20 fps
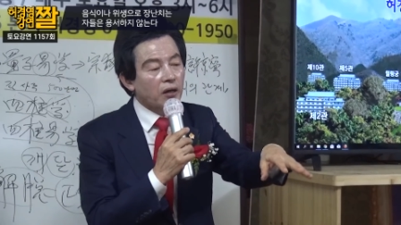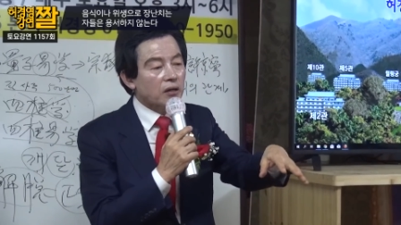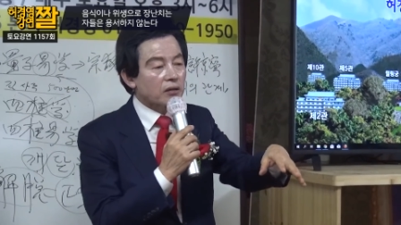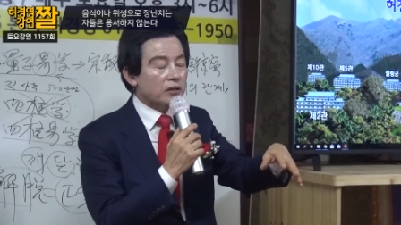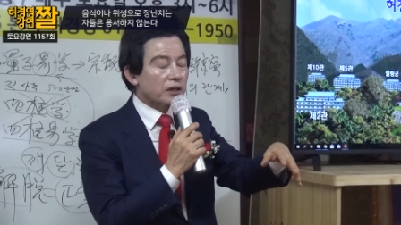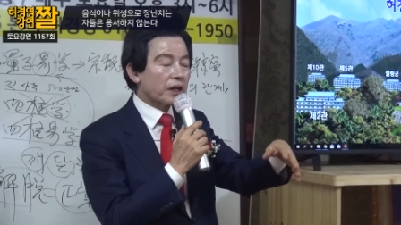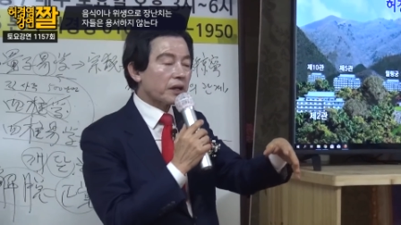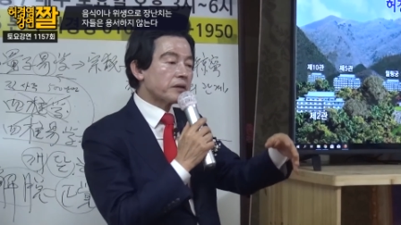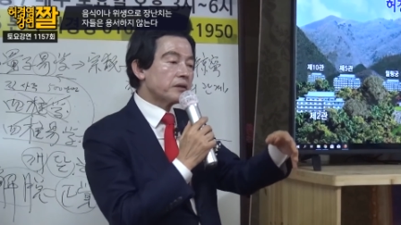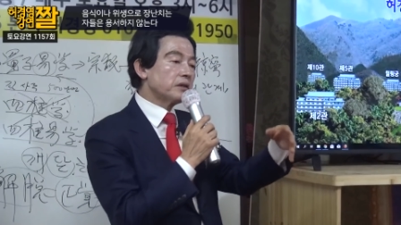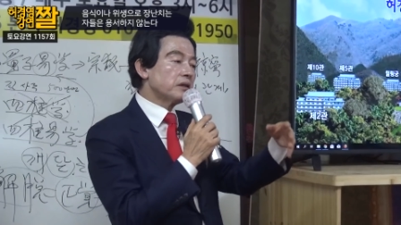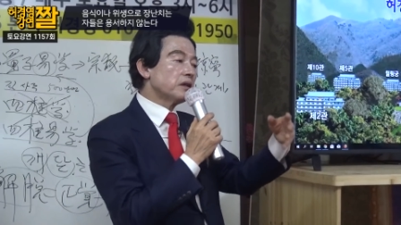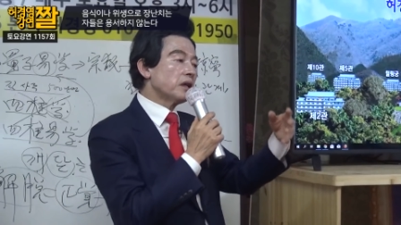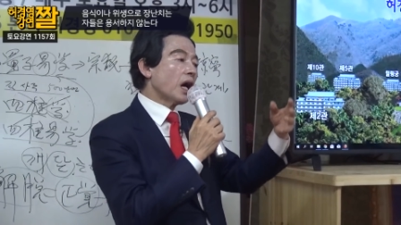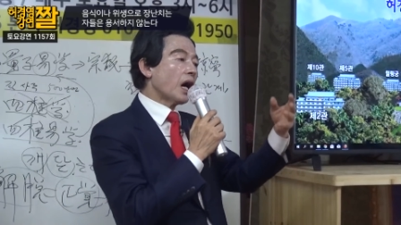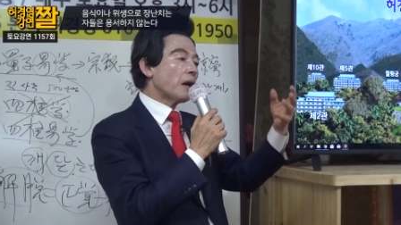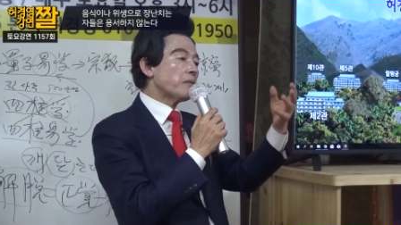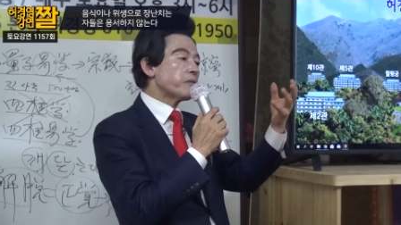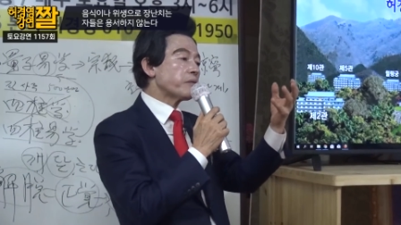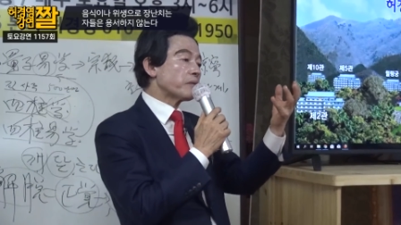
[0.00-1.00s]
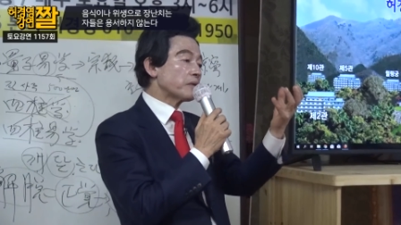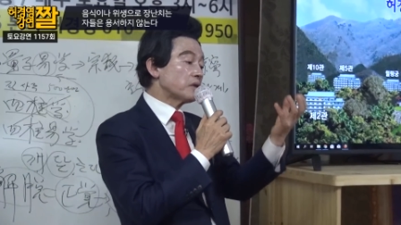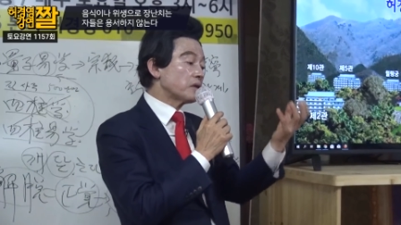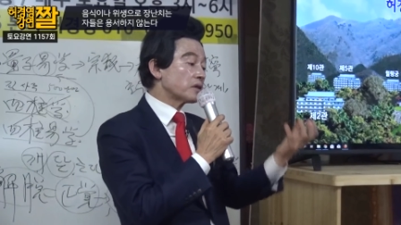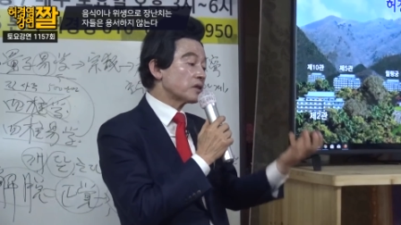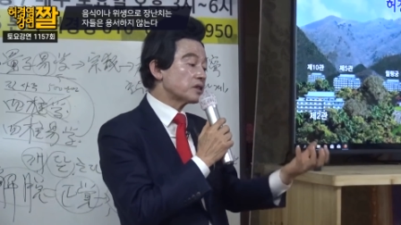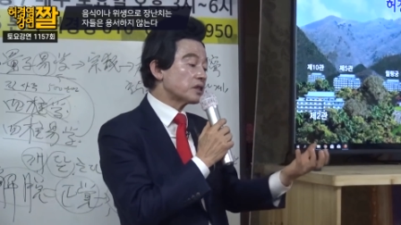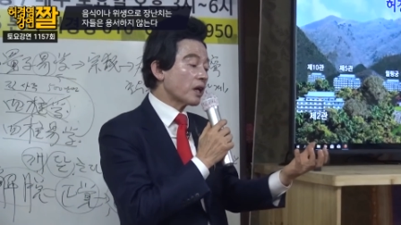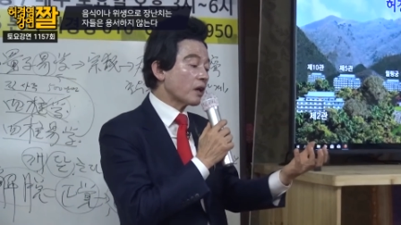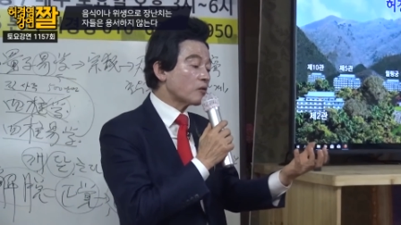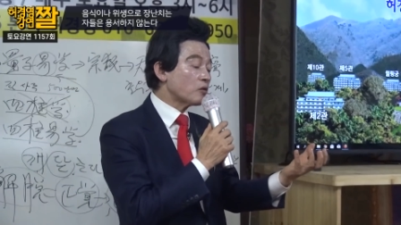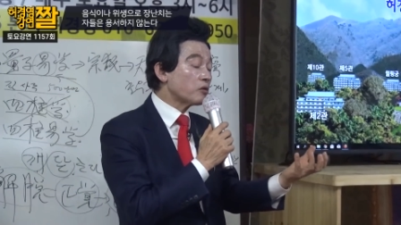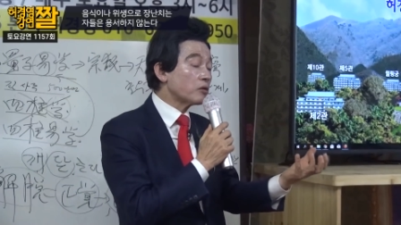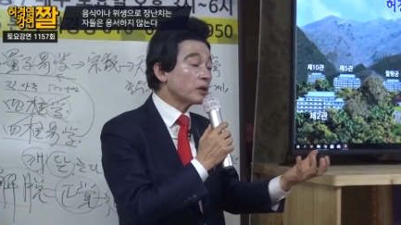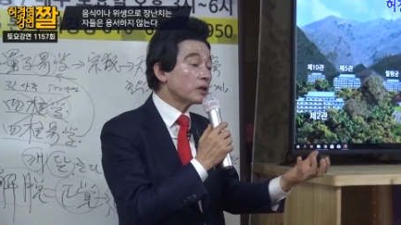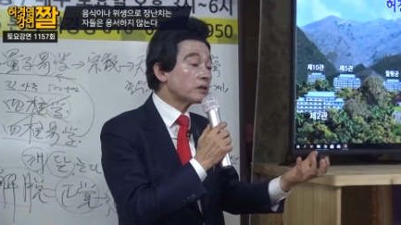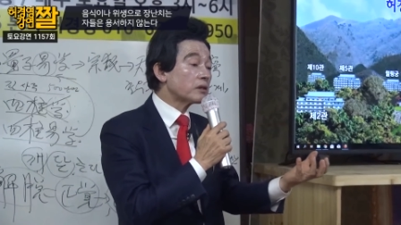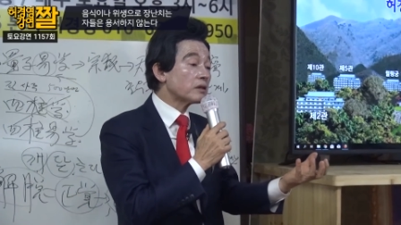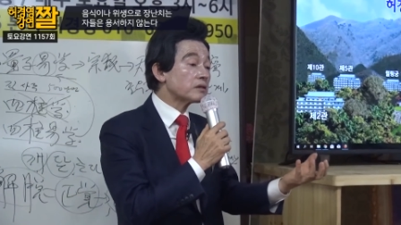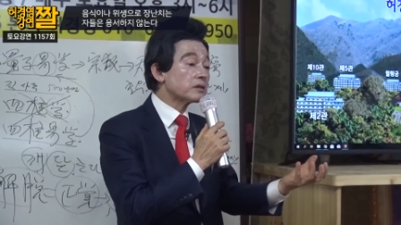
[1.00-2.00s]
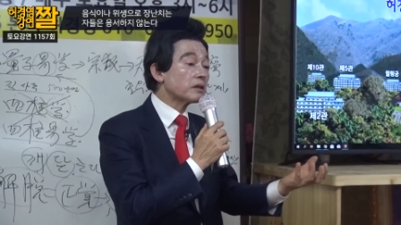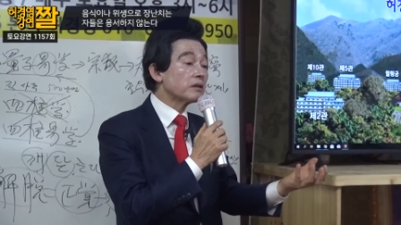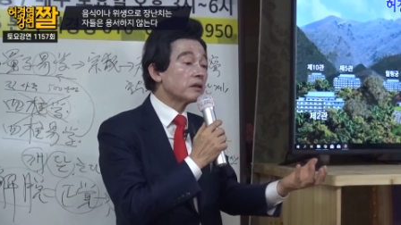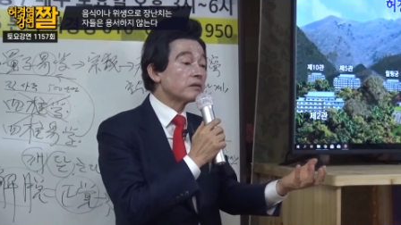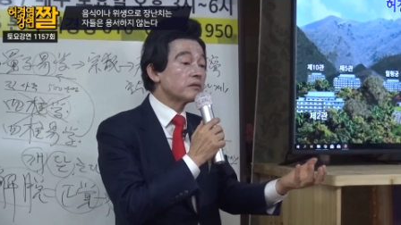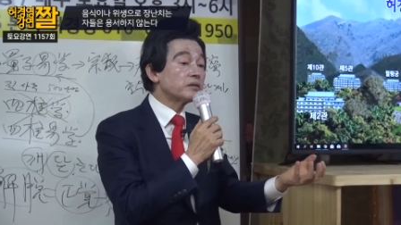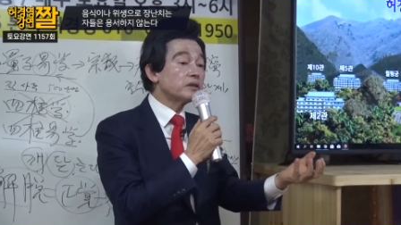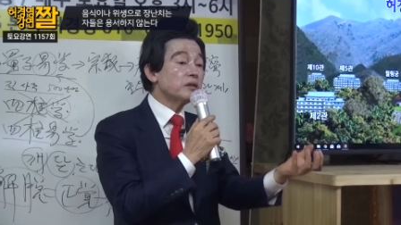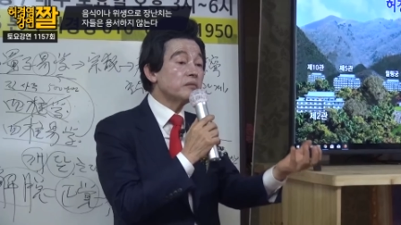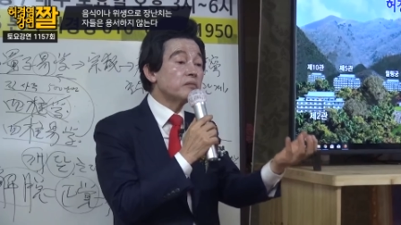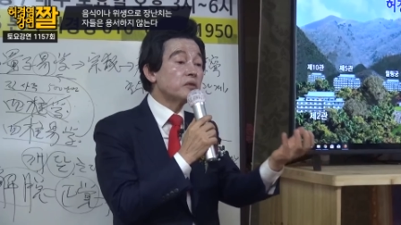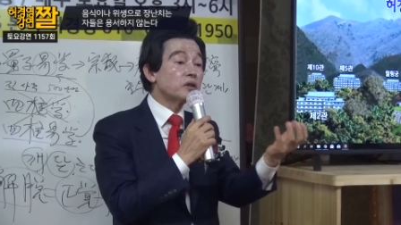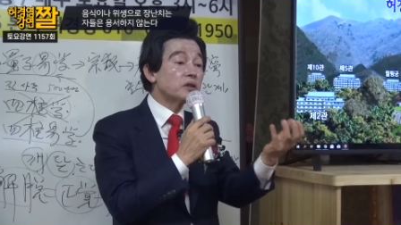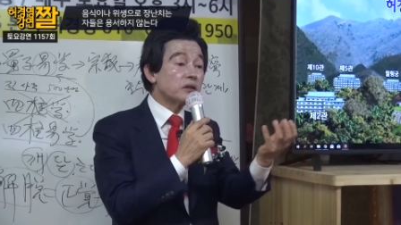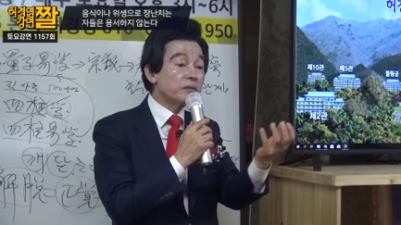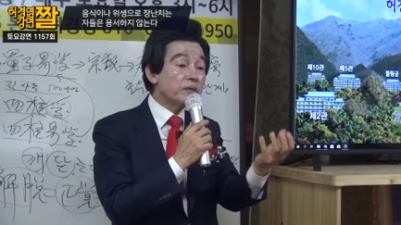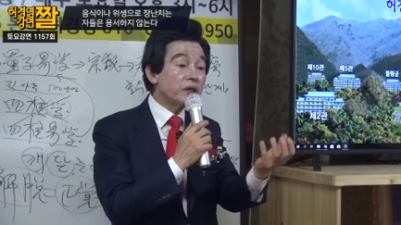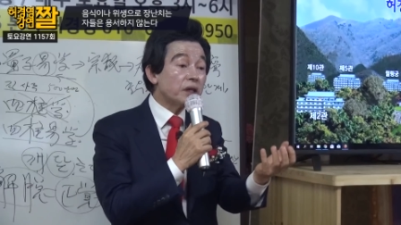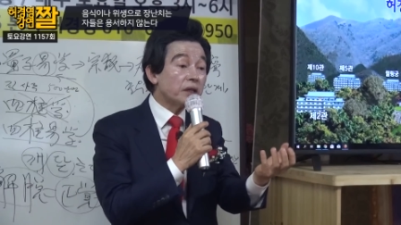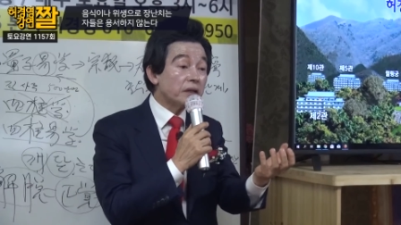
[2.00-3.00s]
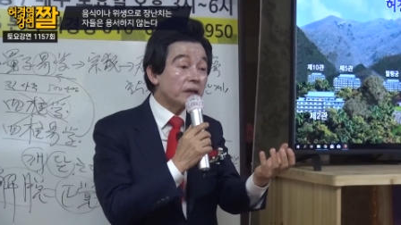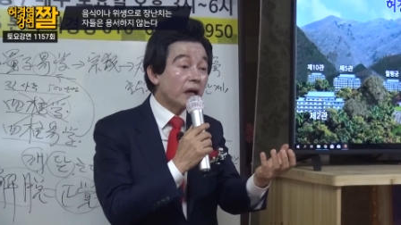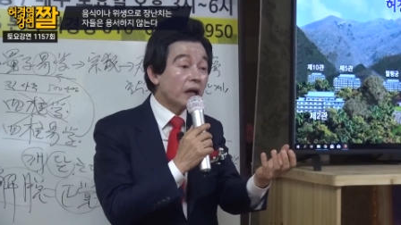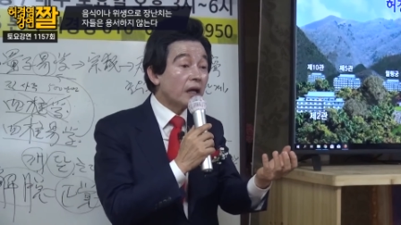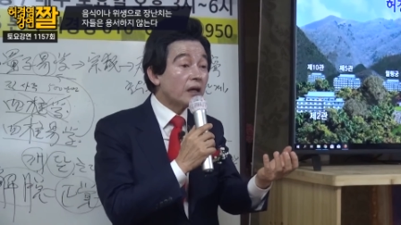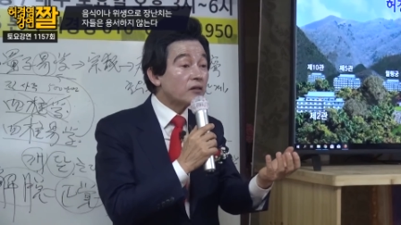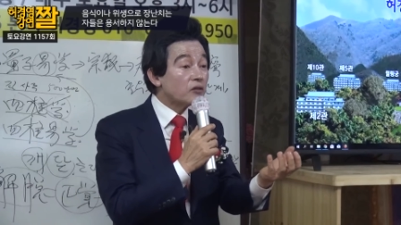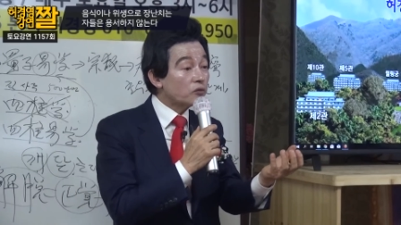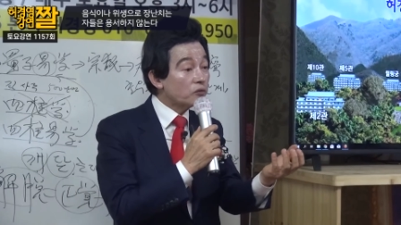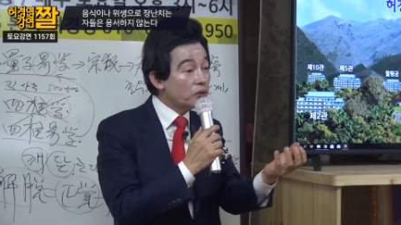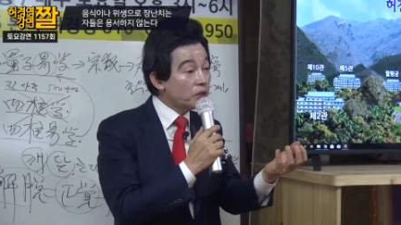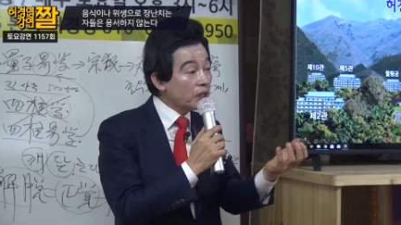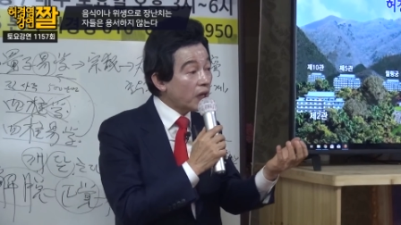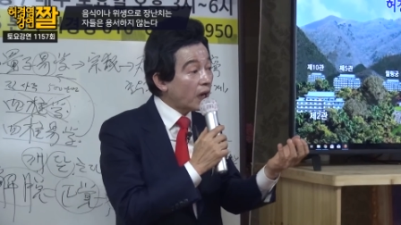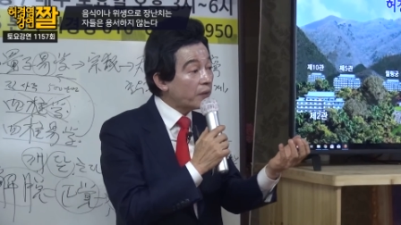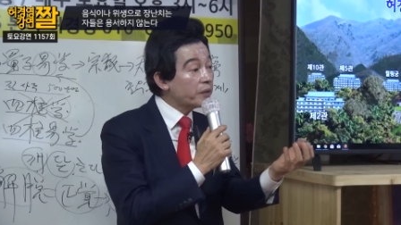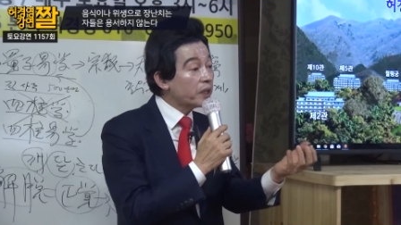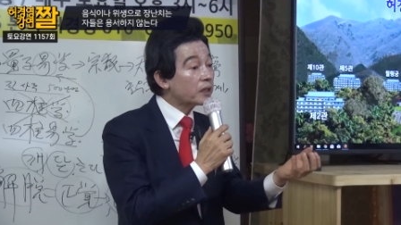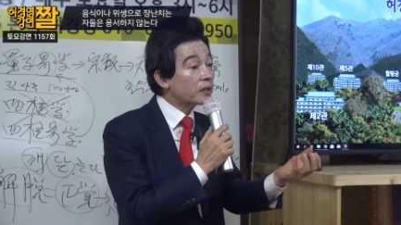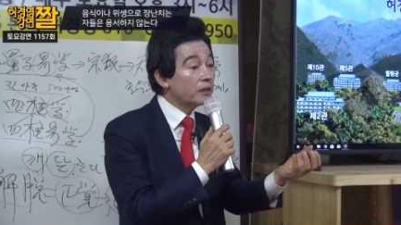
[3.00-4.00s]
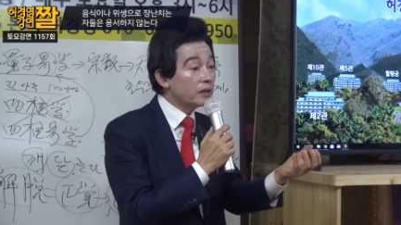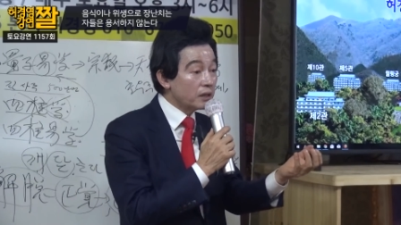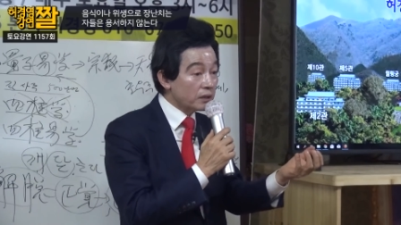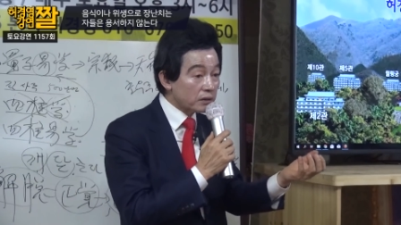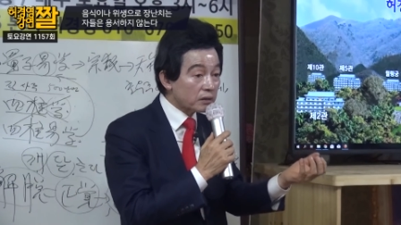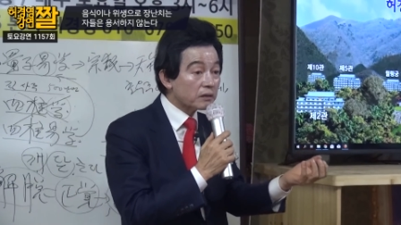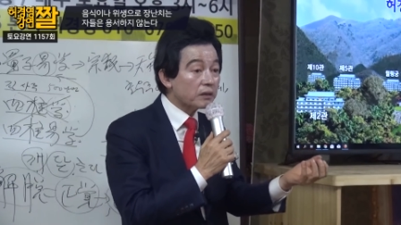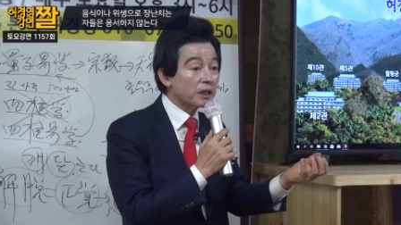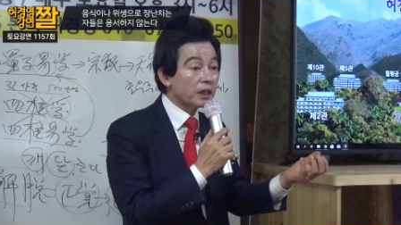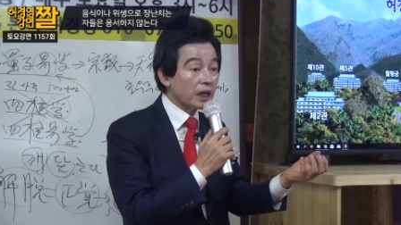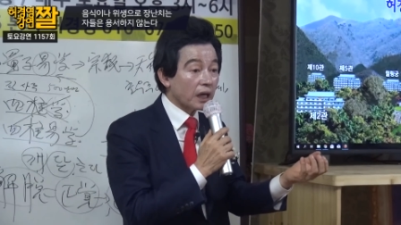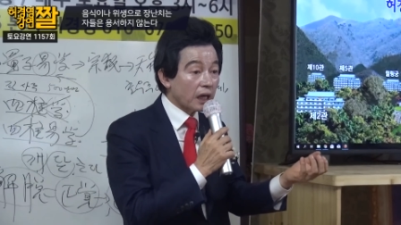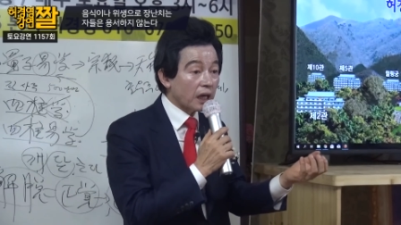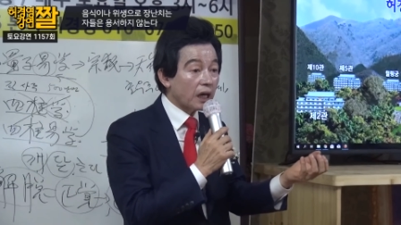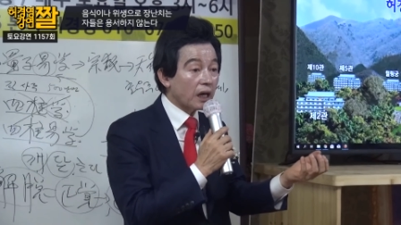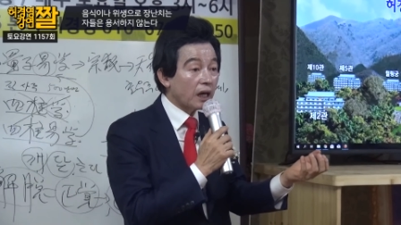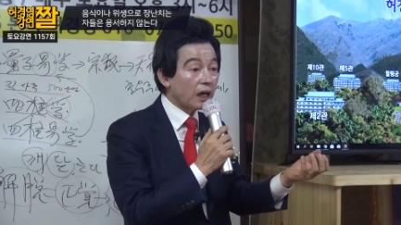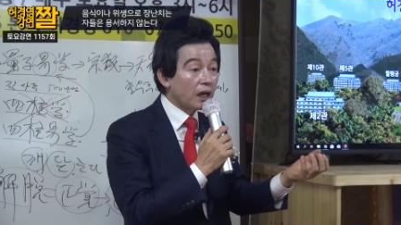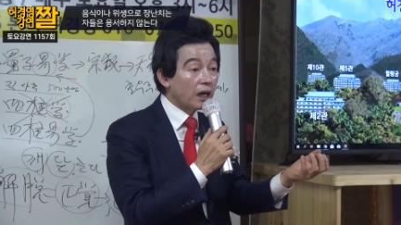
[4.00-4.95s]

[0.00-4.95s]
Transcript: 그래, 그 그릇에 국을 떠서 여러분이 먹으면 위암이 걸리는 거야.